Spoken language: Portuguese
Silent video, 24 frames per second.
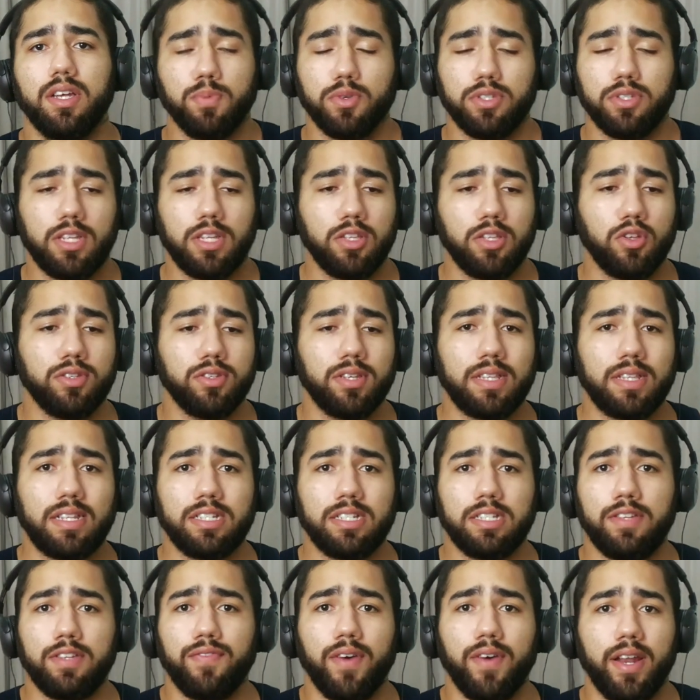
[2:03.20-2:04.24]
Vamos supor, se tem dois
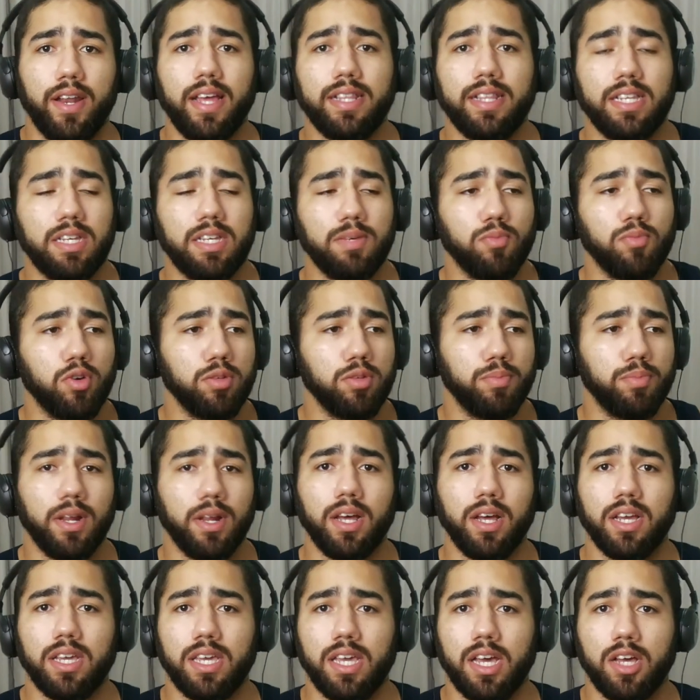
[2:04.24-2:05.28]
atletas diferentes, de kimono
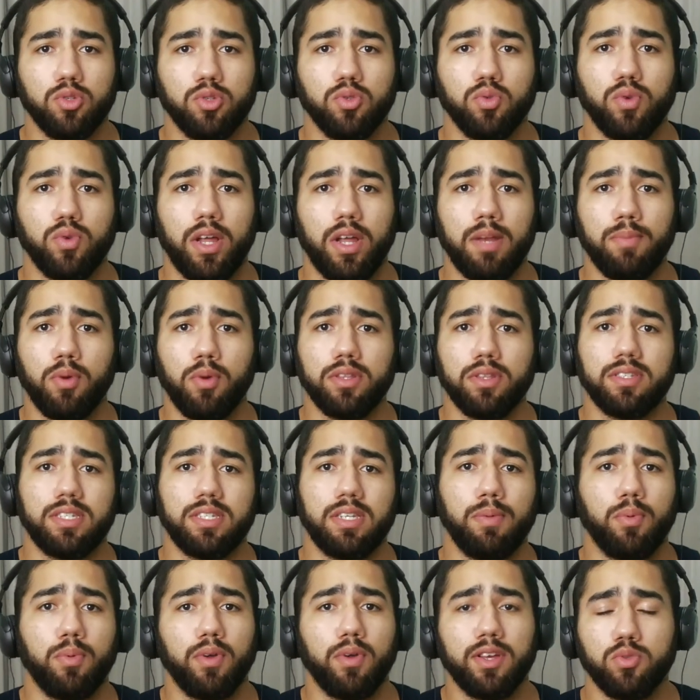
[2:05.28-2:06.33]
branco e azul, ele bota
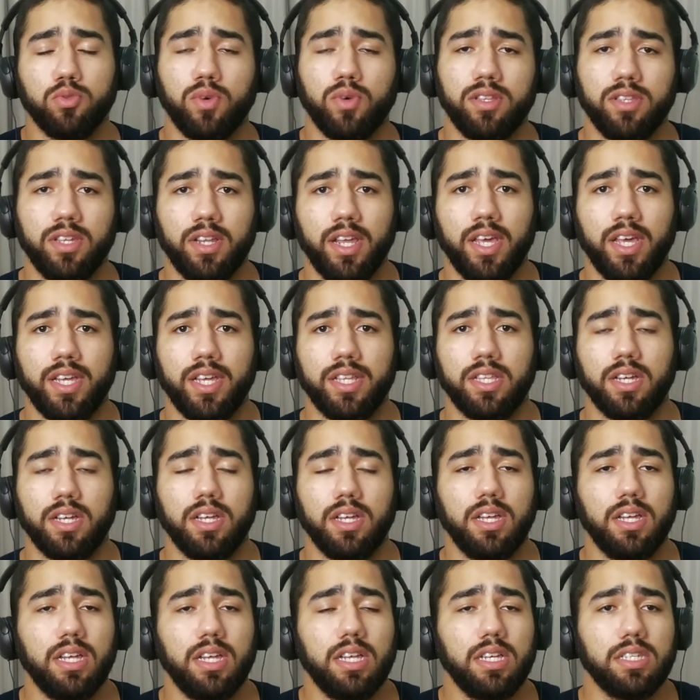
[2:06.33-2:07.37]
sempre o azul à
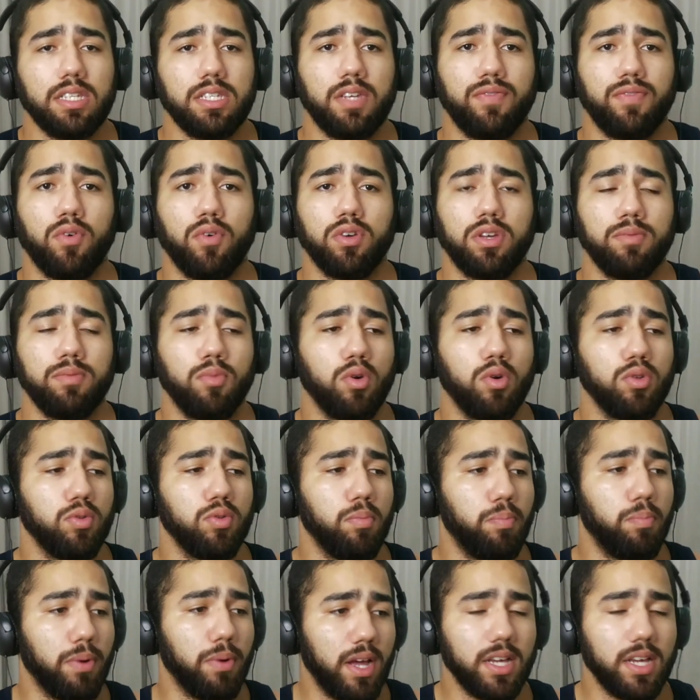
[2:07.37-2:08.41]
direita. Se for um
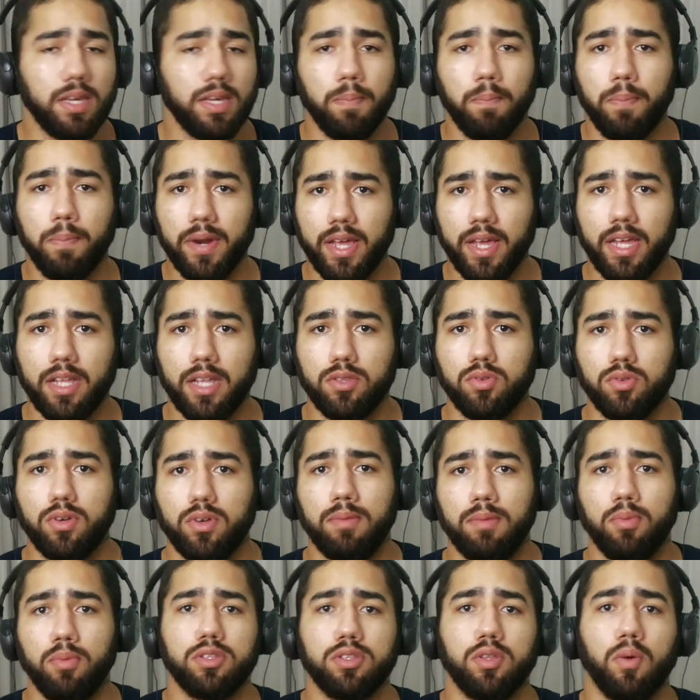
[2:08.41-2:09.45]
kimono branco e
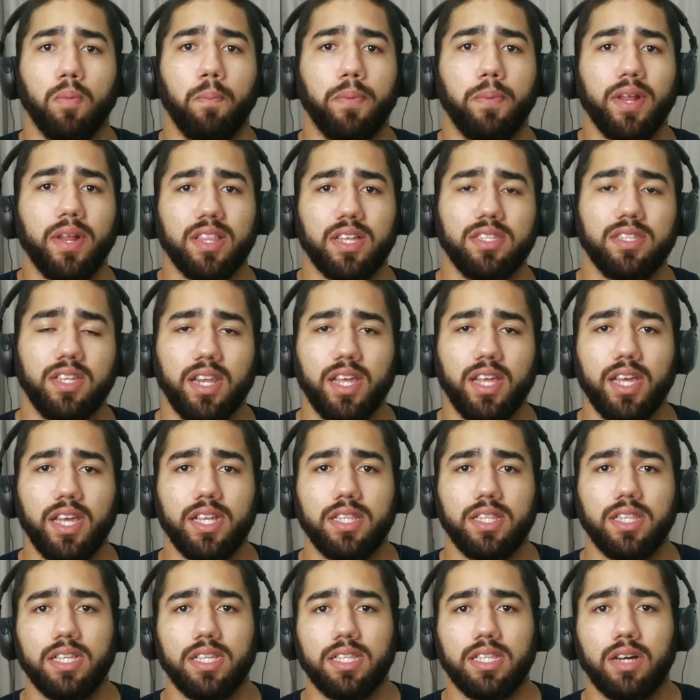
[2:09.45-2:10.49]
preto, ele bota o preto à
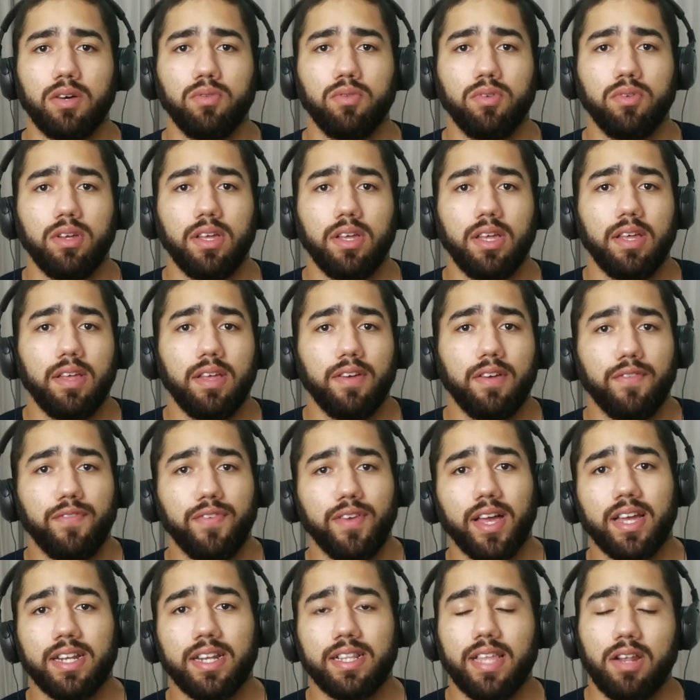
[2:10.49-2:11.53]
direita. Então,
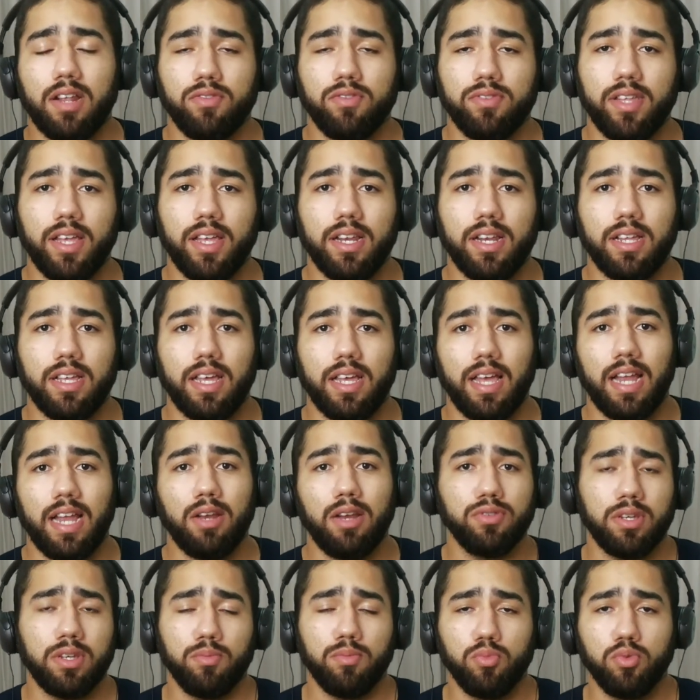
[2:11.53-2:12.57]
fica a critério dele.
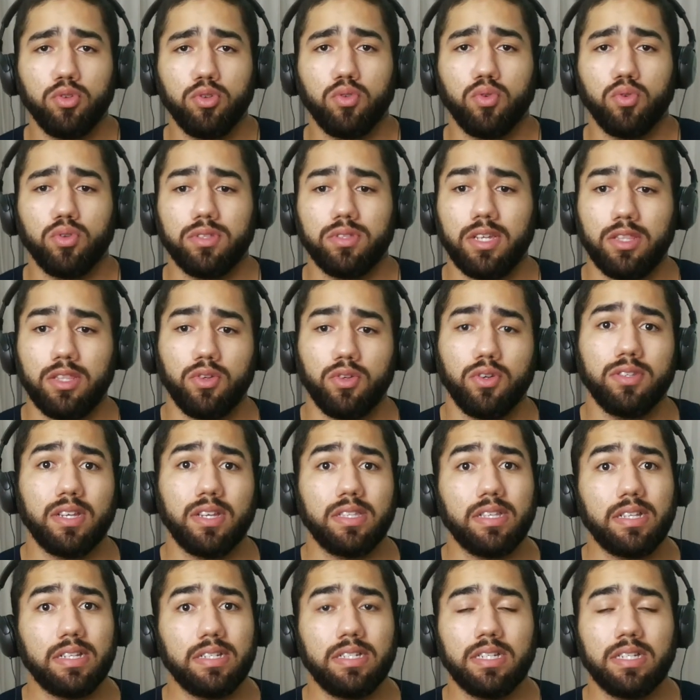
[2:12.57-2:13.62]
Ele usa muito quando tem dois
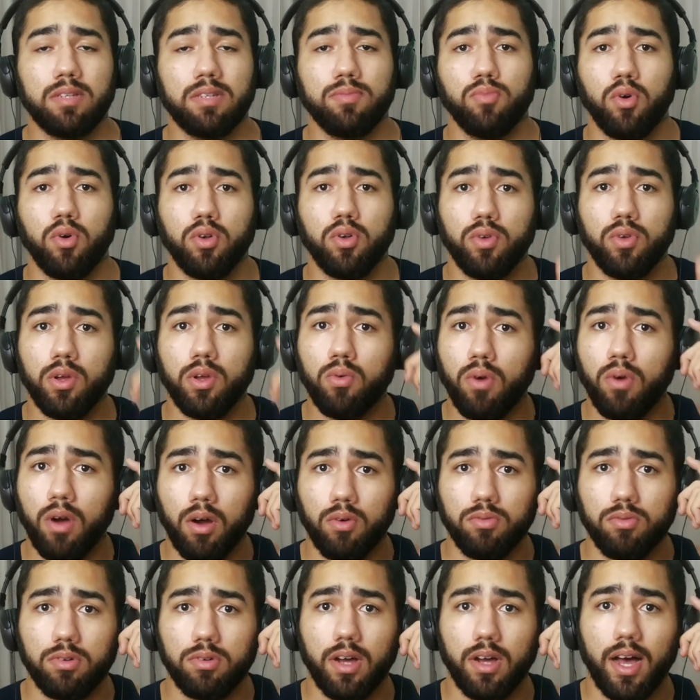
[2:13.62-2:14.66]
atletas de kimono
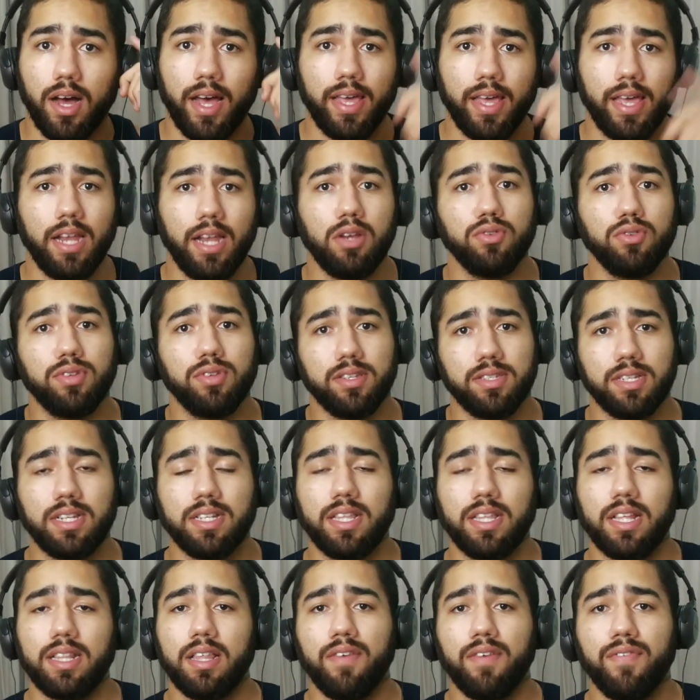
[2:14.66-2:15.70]
igual. Aí ele usa esse
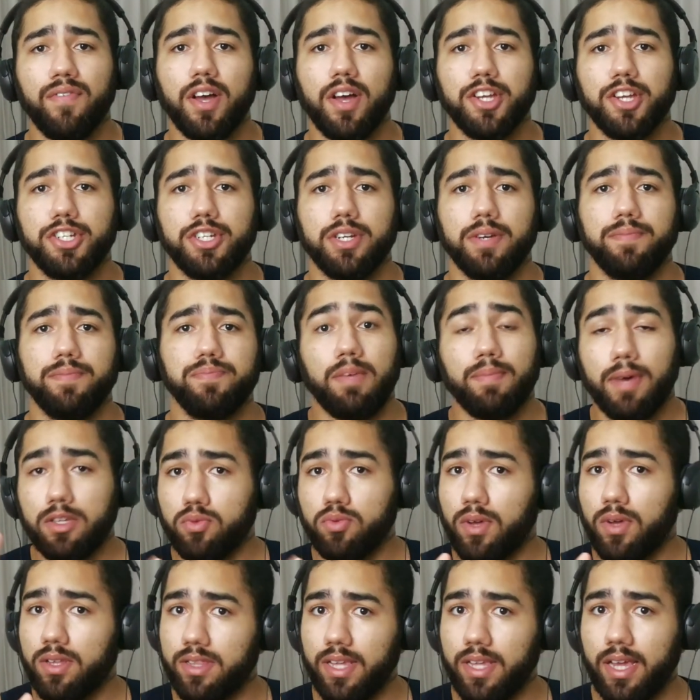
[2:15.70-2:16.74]
critério da faixa. E
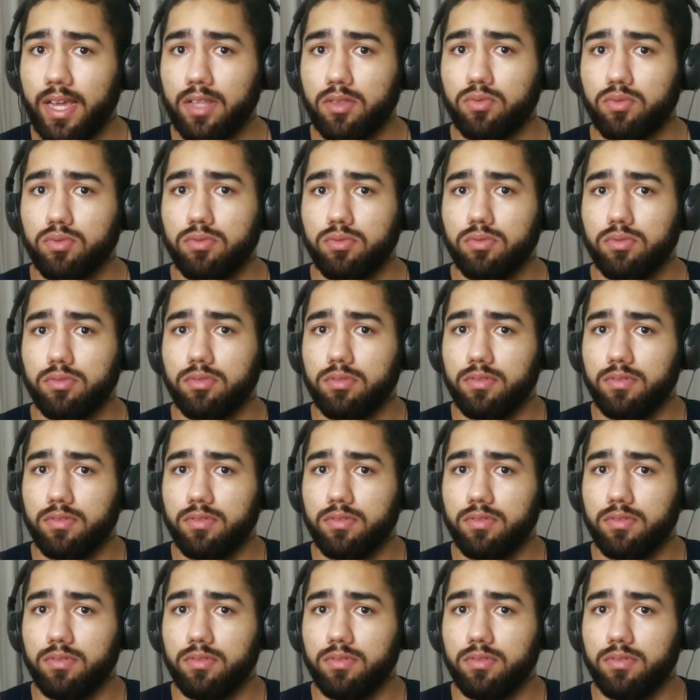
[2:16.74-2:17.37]
mais um atento.